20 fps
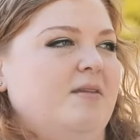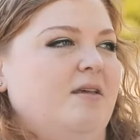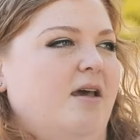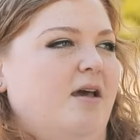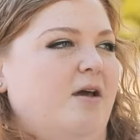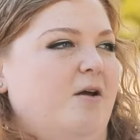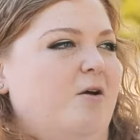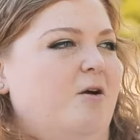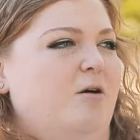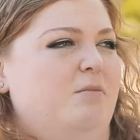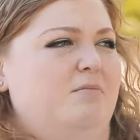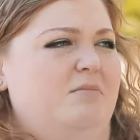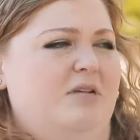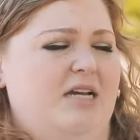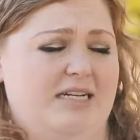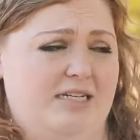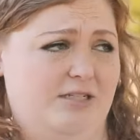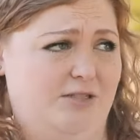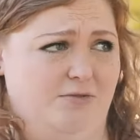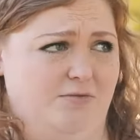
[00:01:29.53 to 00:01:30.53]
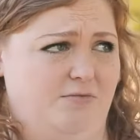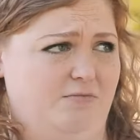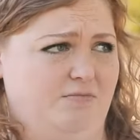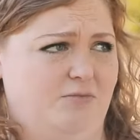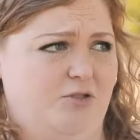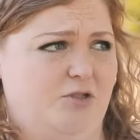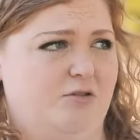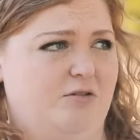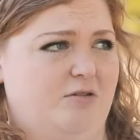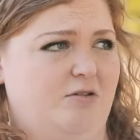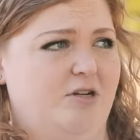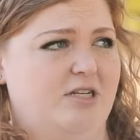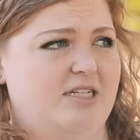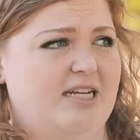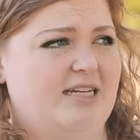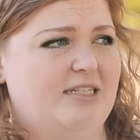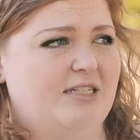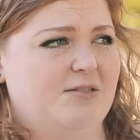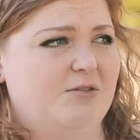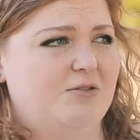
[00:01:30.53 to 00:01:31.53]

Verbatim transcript: Äh, komm, hattest du schon Kontakt